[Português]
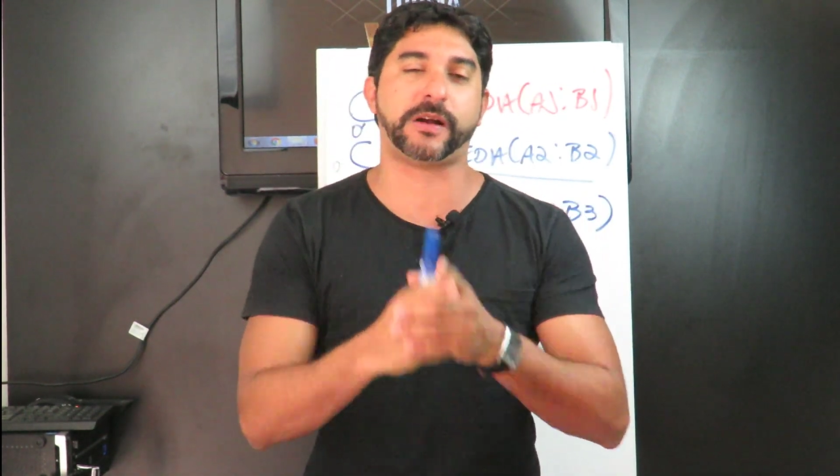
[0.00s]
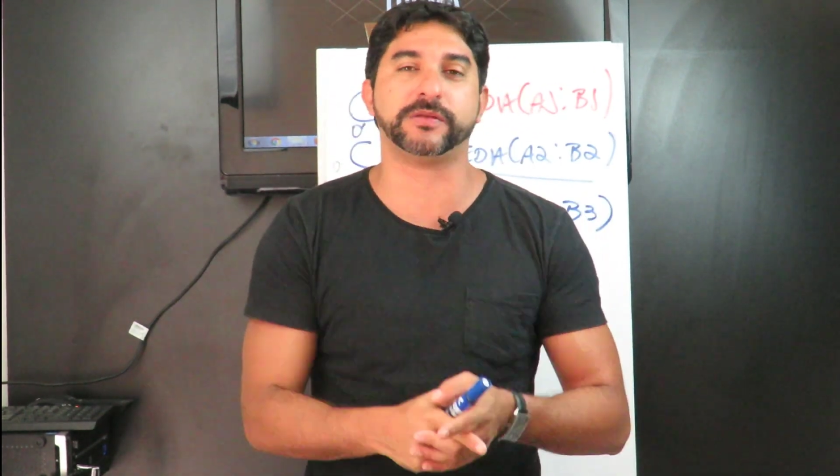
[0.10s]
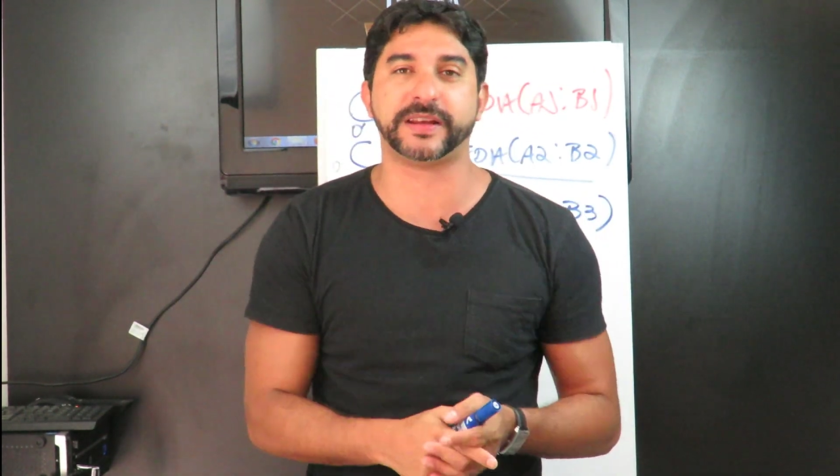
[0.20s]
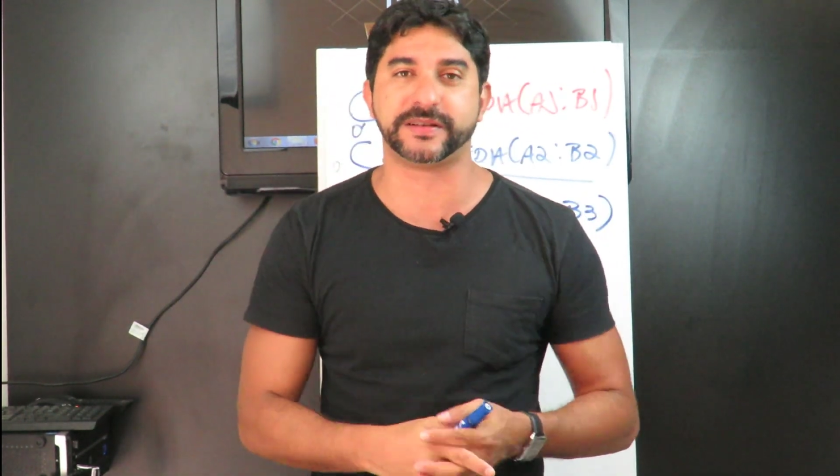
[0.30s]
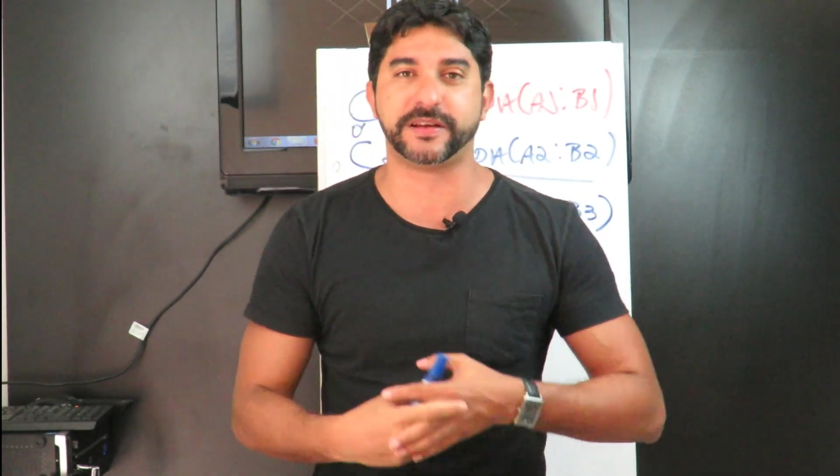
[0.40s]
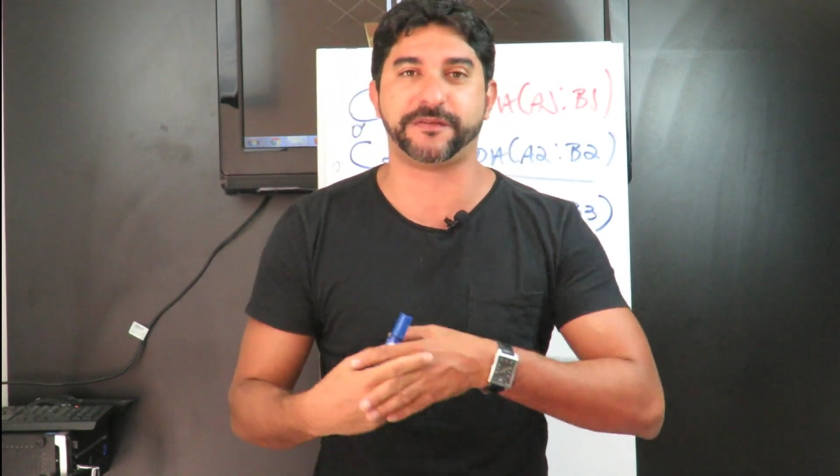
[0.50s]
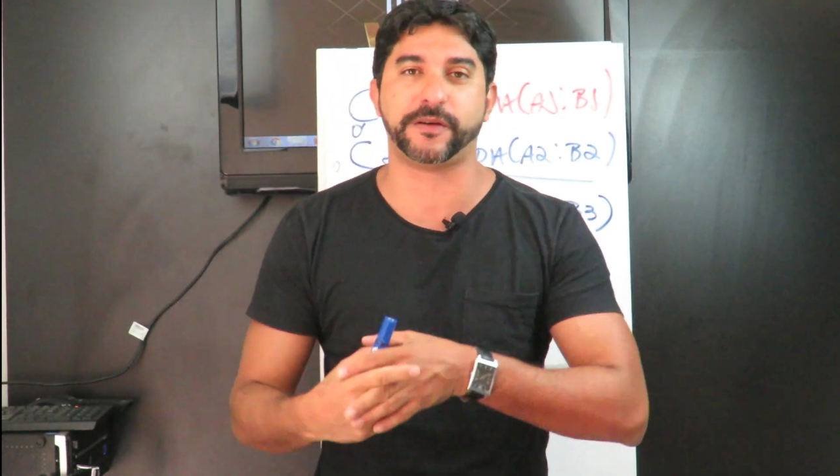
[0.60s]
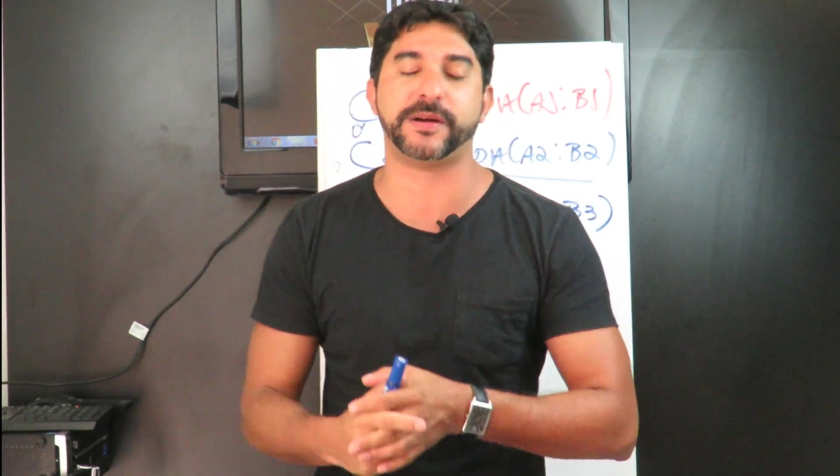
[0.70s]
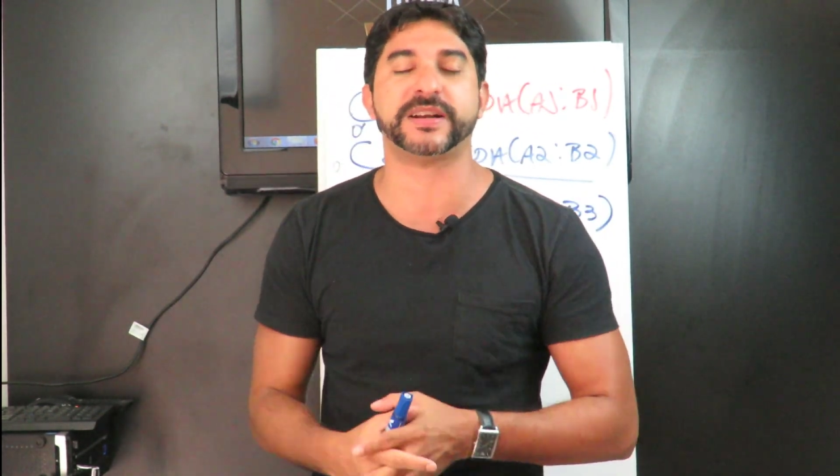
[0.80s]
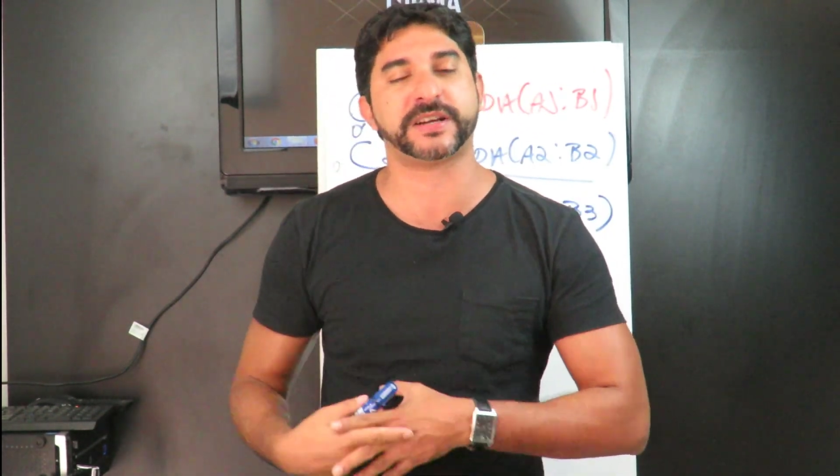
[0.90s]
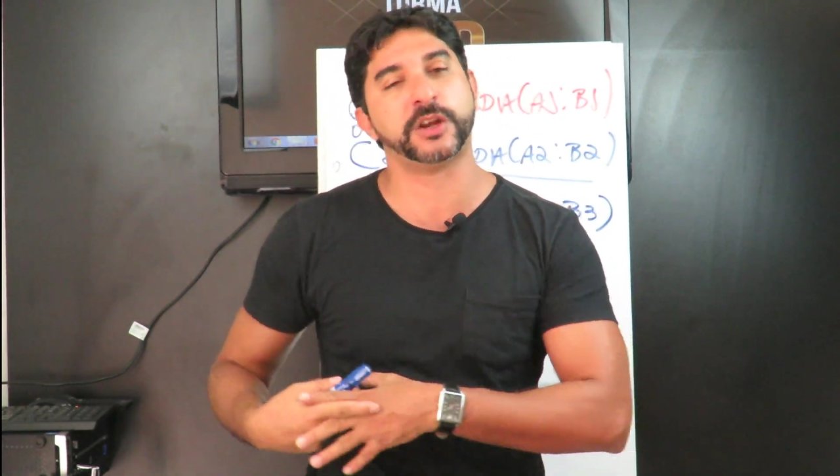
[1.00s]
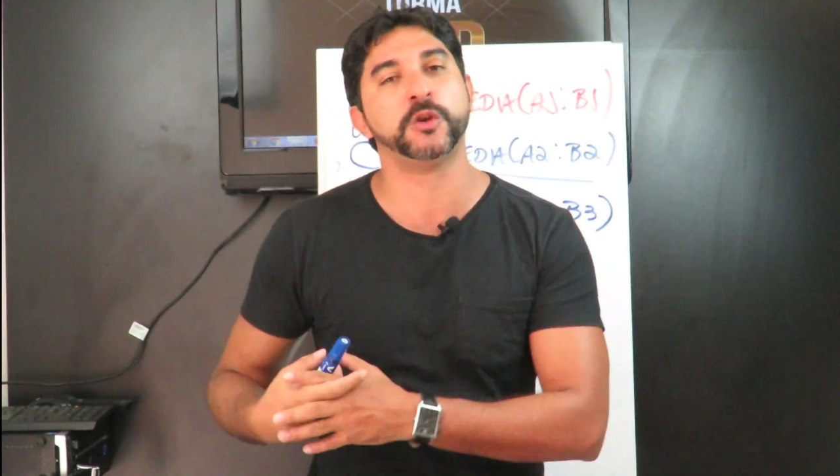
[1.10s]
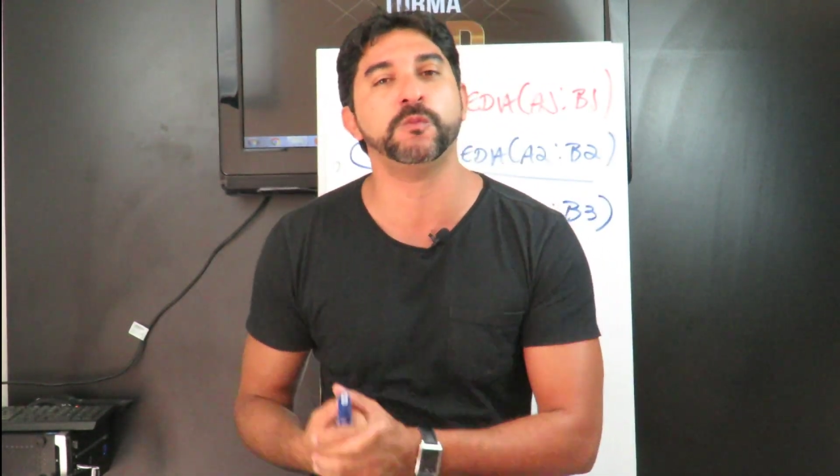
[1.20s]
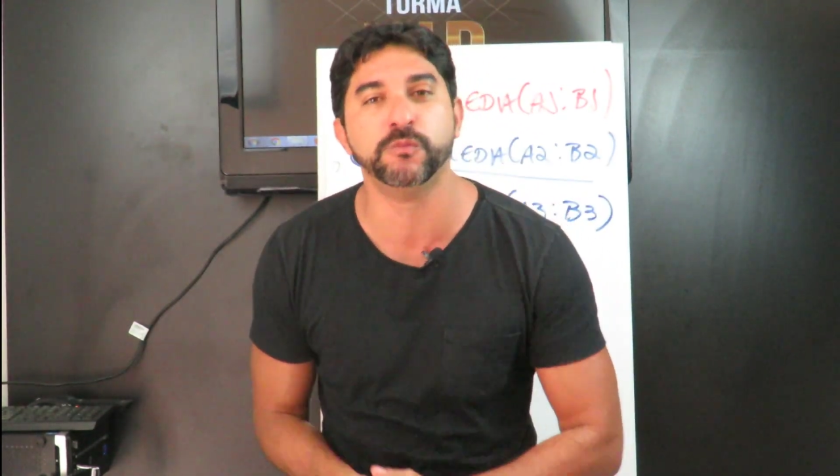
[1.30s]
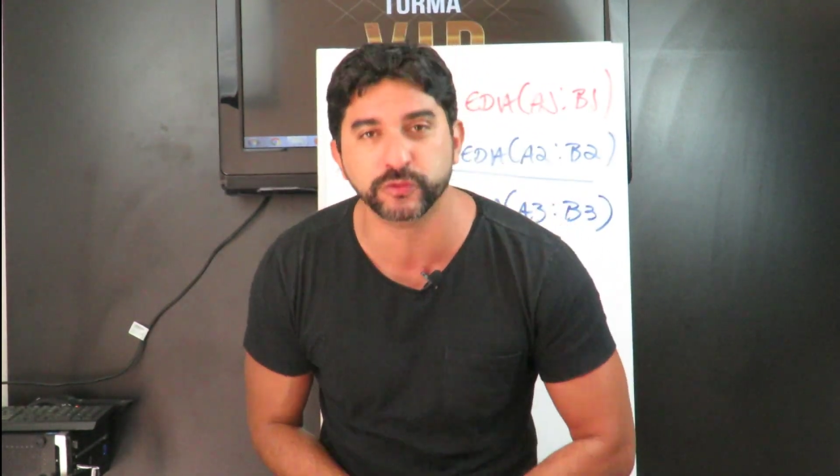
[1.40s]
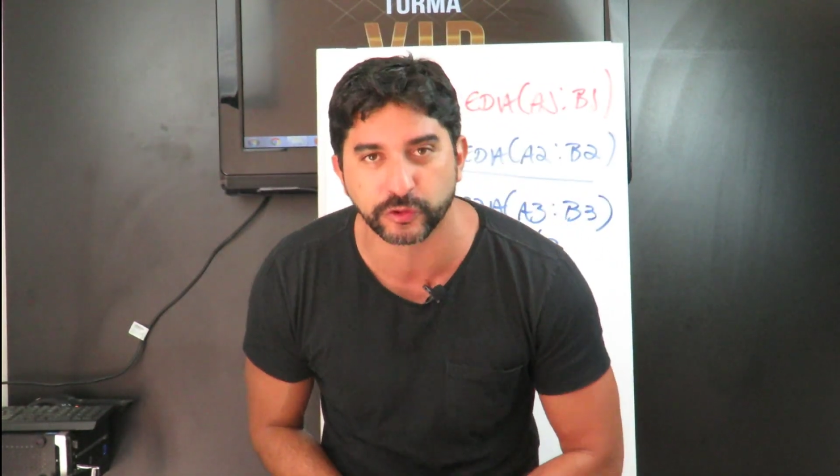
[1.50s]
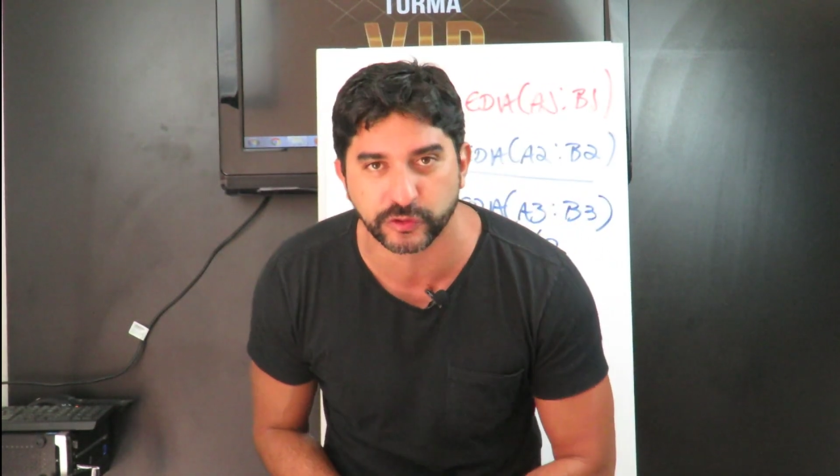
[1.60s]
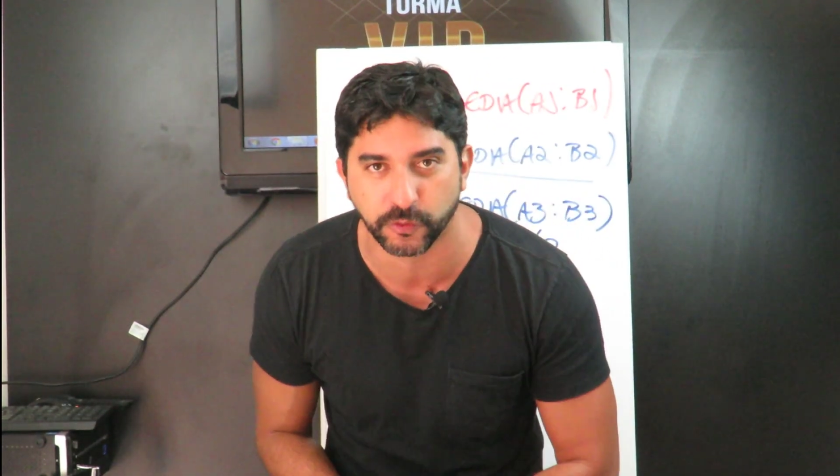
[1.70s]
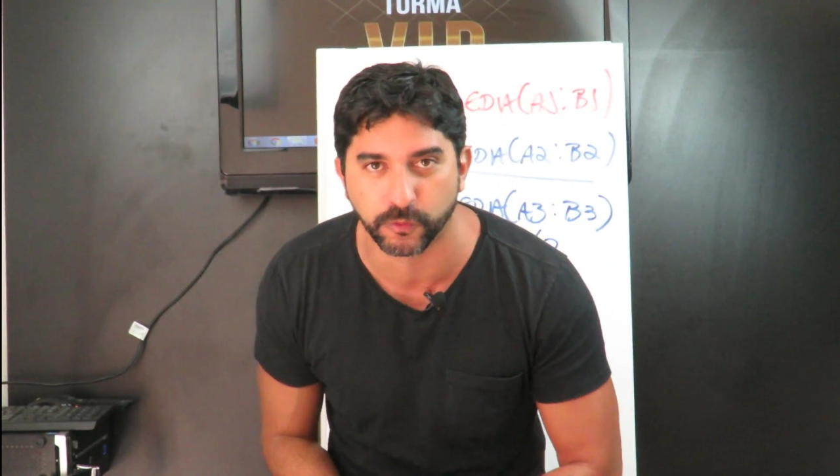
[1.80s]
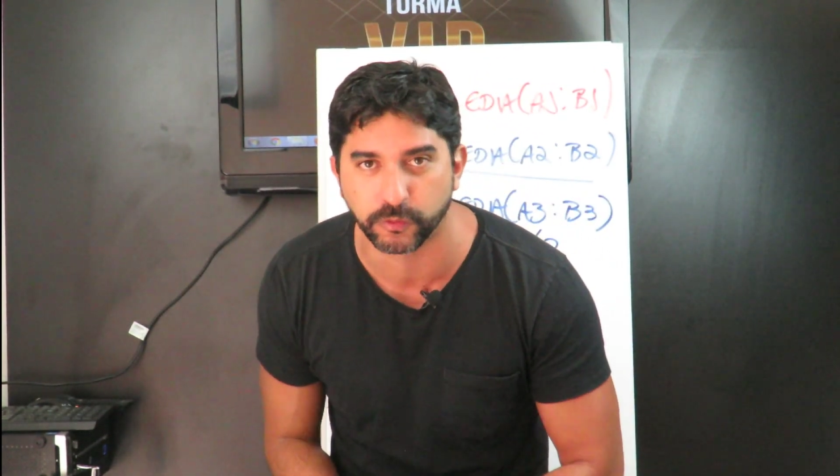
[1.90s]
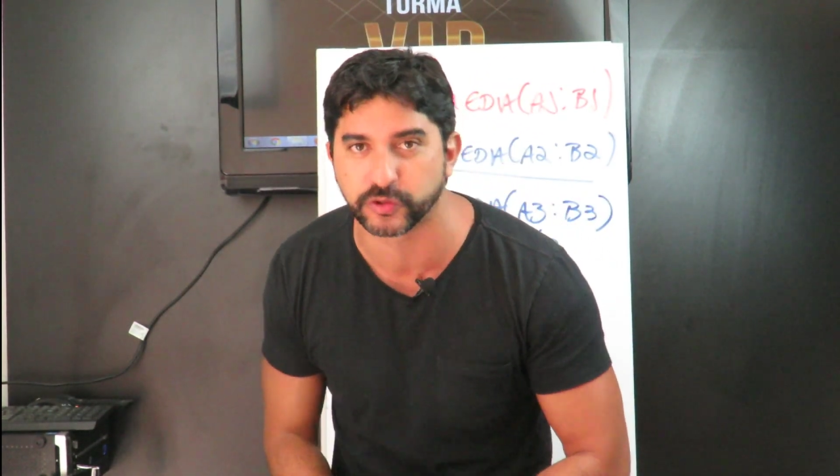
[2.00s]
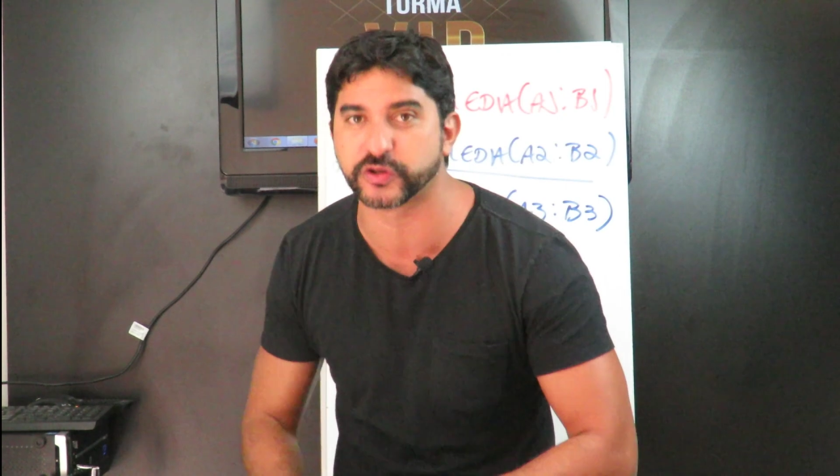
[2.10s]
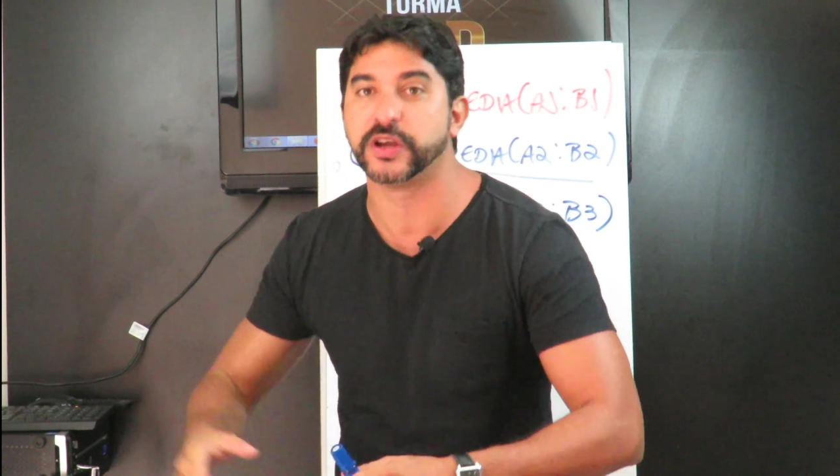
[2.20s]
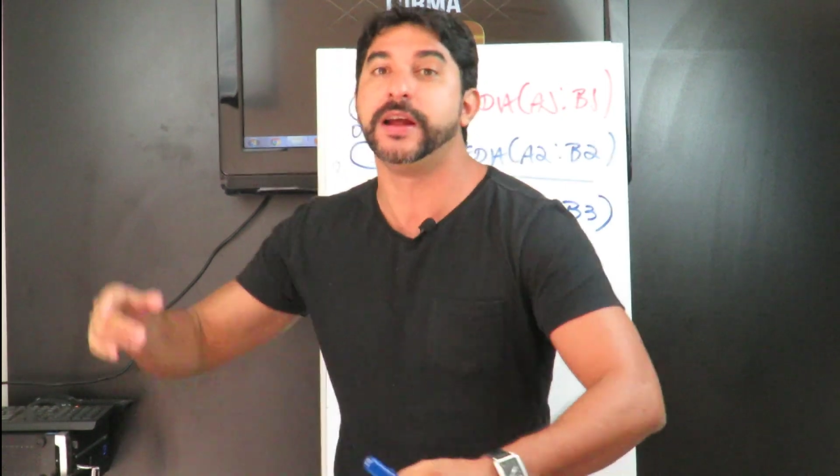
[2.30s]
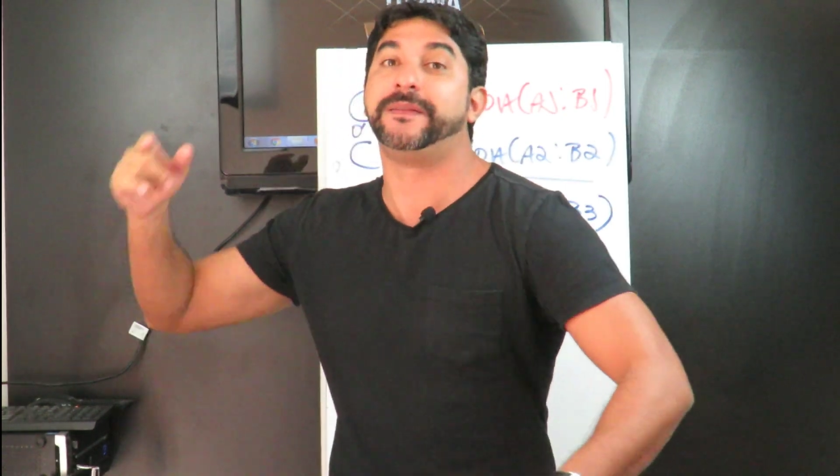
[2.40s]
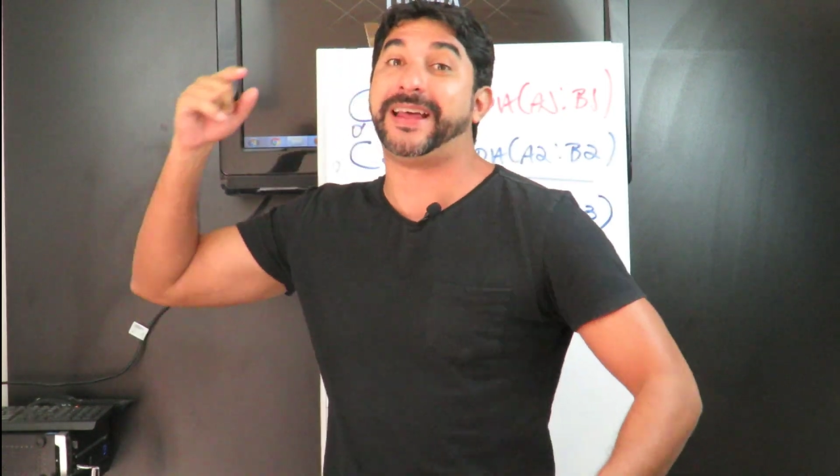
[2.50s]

que acontece na informática no no mundo dos concursos,